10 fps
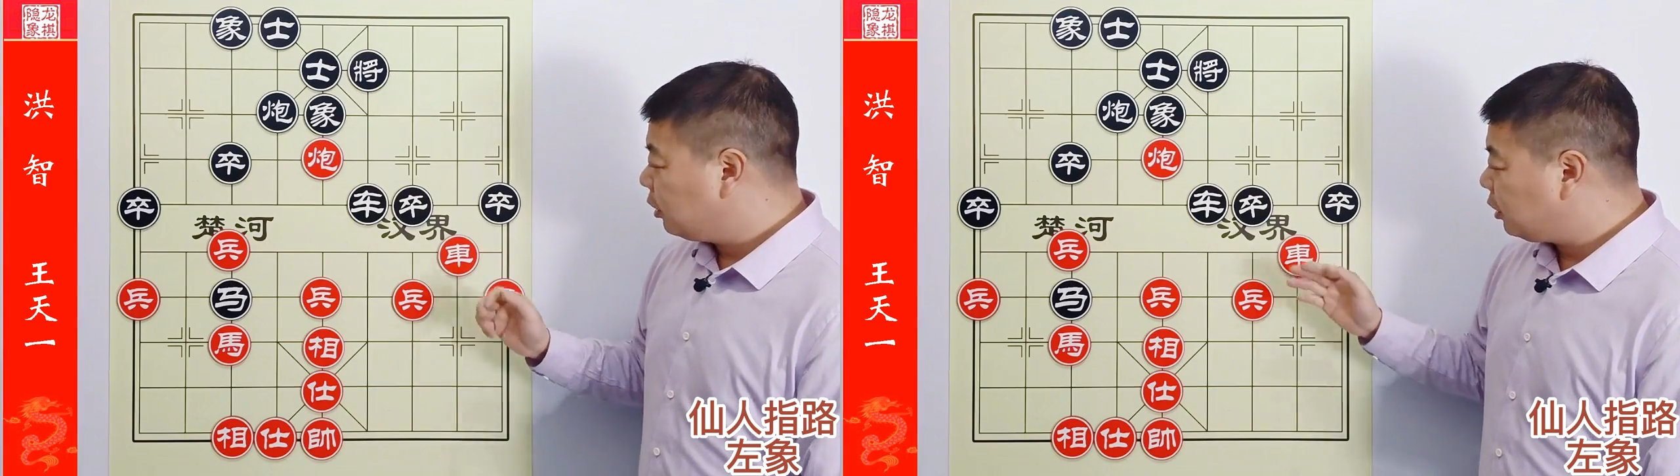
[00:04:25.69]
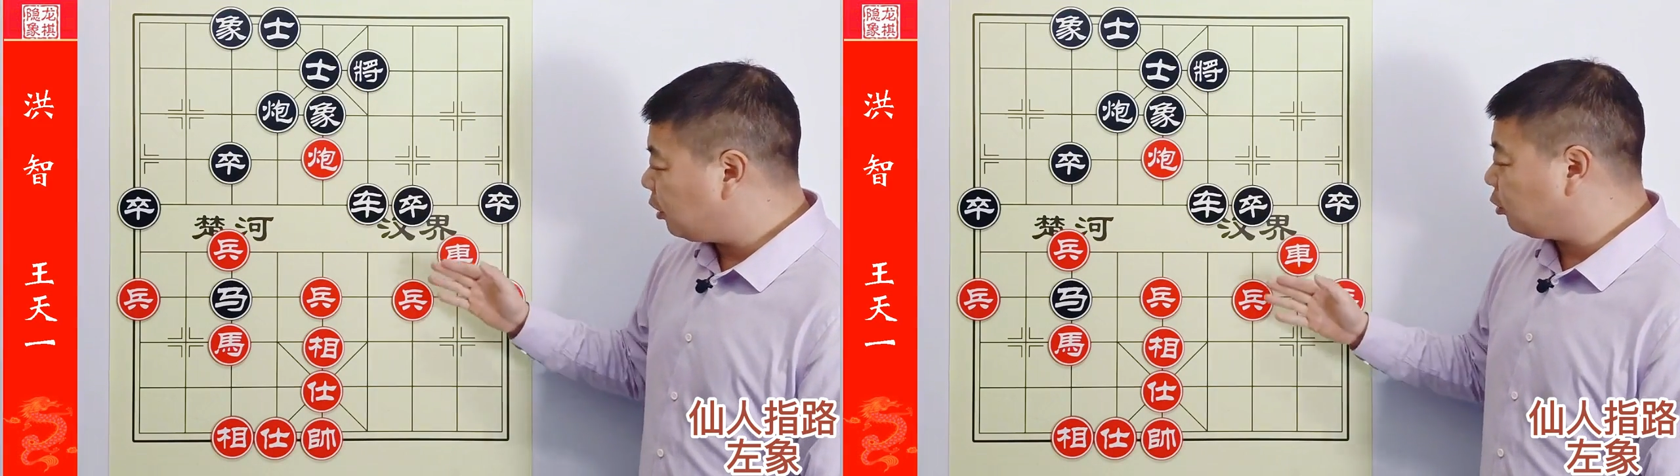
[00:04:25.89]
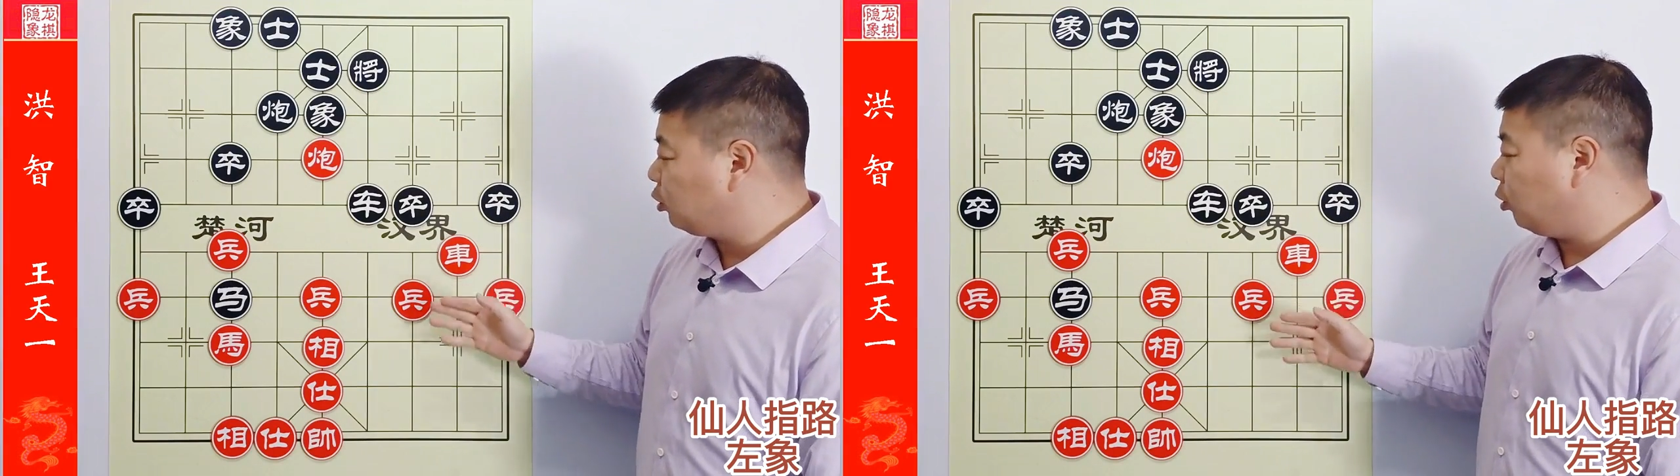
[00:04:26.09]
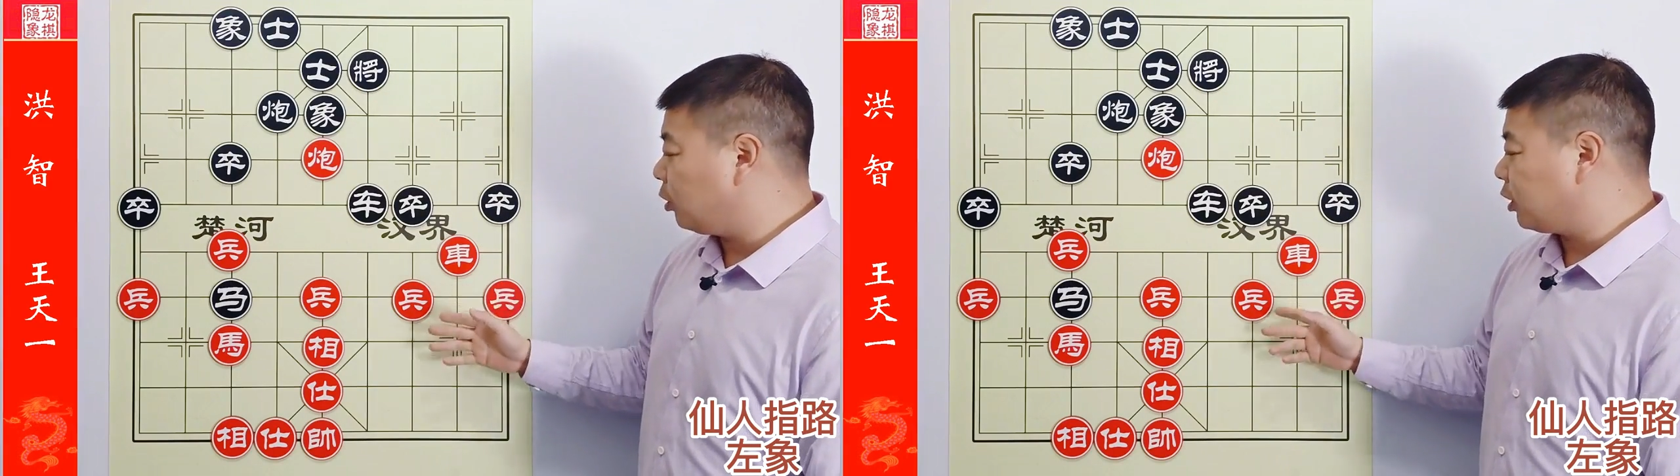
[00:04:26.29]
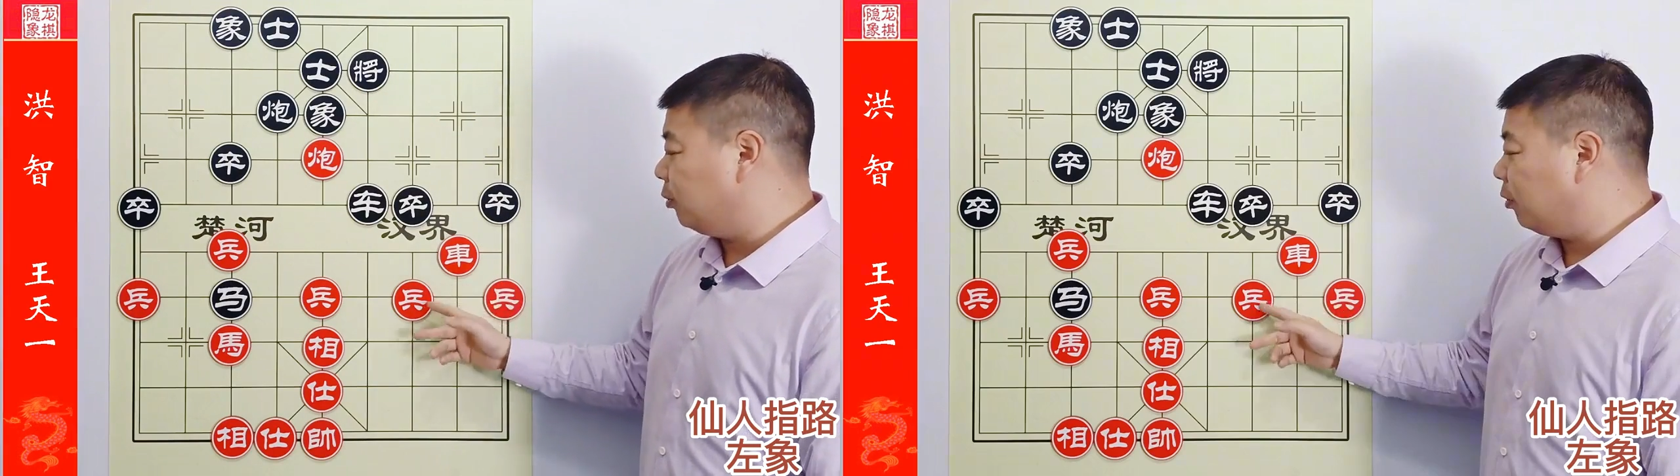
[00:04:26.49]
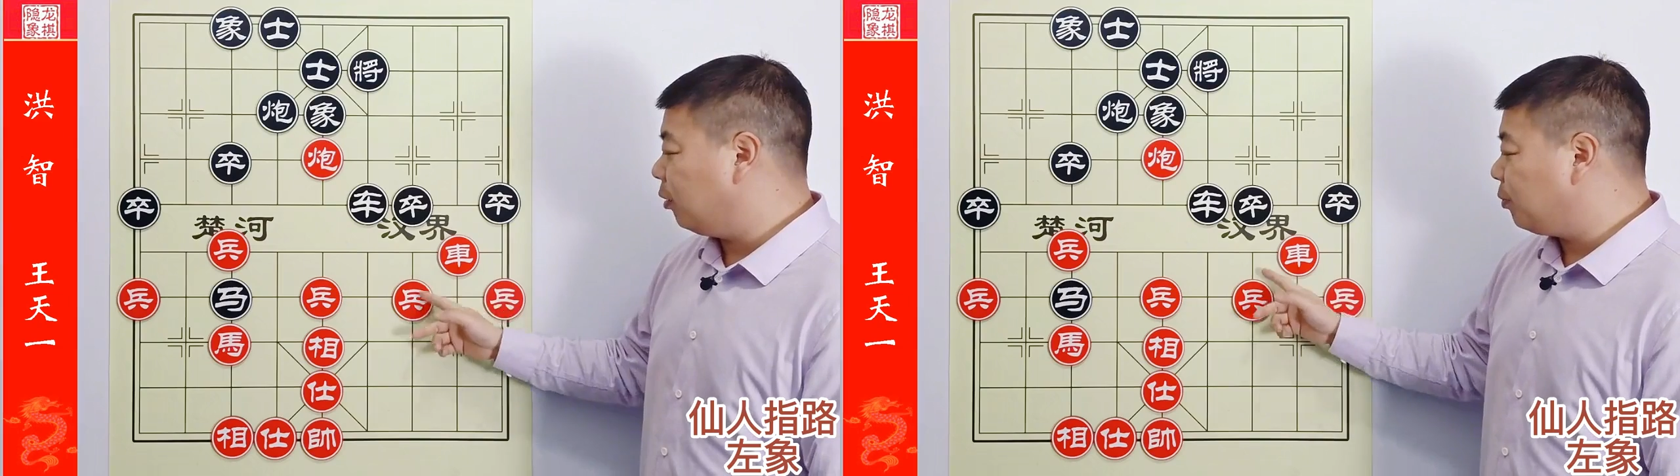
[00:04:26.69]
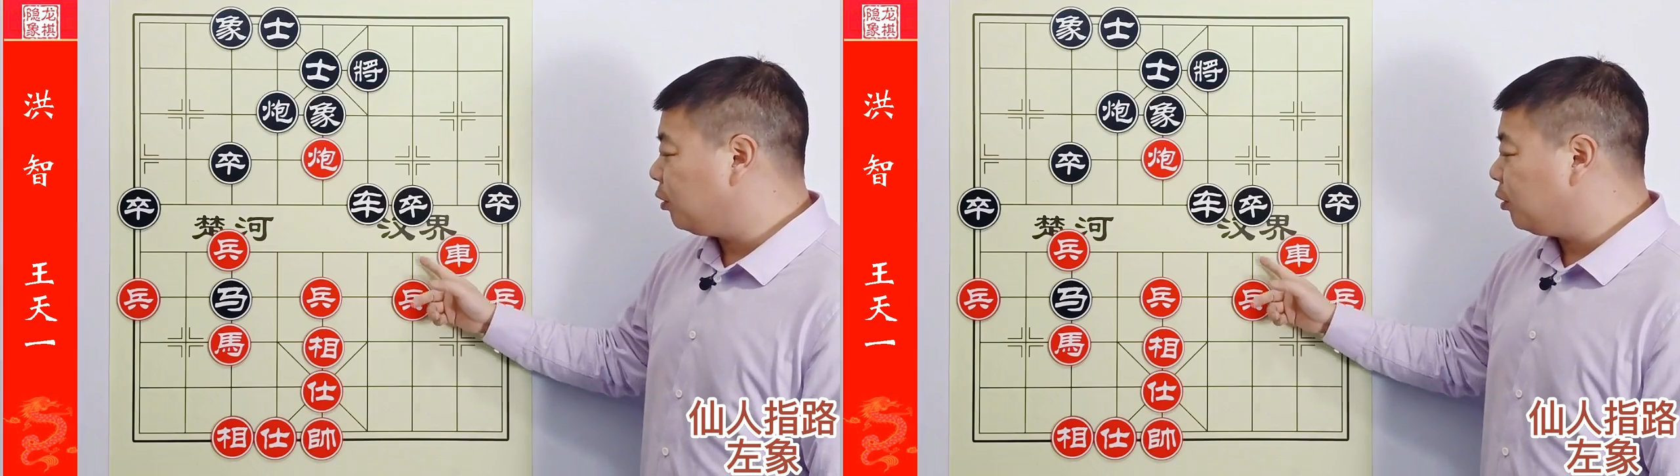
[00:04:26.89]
是要做什么？